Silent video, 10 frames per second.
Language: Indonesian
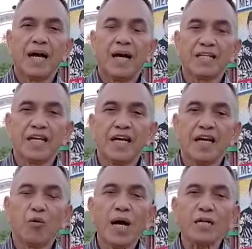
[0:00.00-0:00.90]

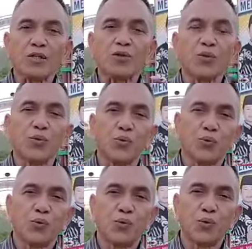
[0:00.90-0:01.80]
Hanya waktu
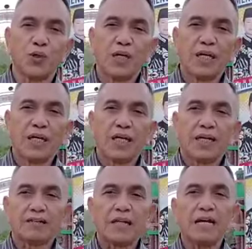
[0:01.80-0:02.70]

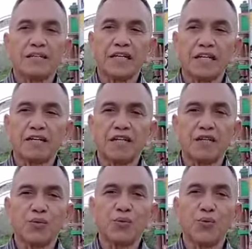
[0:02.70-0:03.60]
takdir
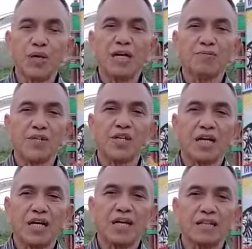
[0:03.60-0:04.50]
dan dukungan
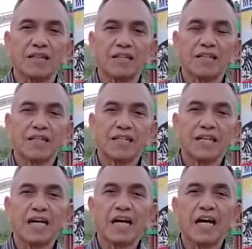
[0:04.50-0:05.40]
masyarakat
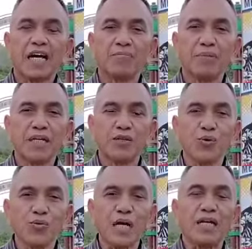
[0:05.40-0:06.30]
yang akan
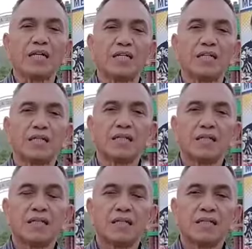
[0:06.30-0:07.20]
menentukan
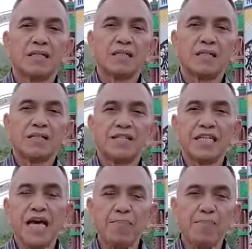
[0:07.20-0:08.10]

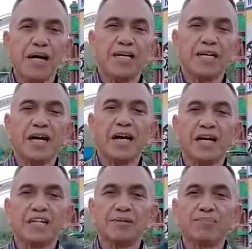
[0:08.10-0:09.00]
siapa yang
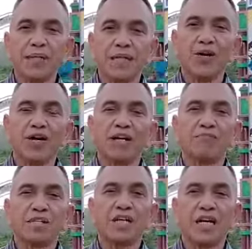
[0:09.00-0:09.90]
akan dipilih oleh
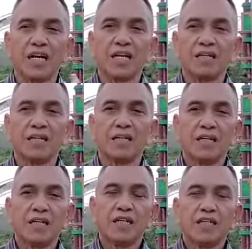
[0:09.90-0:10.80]
masyarakat
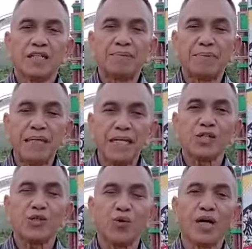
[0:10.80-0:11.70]
di bilik
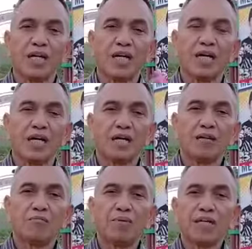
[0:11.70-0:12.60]
suara
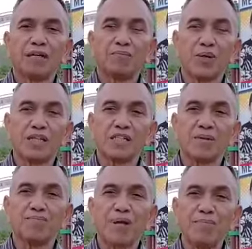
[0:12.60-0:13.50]
pada bulan
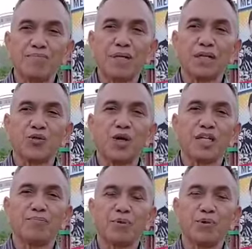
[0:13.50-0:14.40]
September
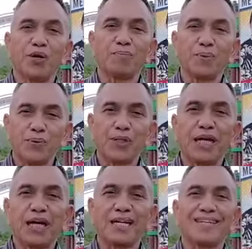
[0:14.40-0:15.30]
2020
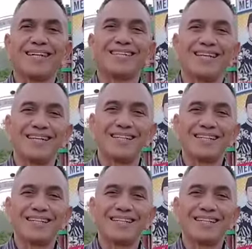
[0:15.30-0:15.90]
yang akan datang.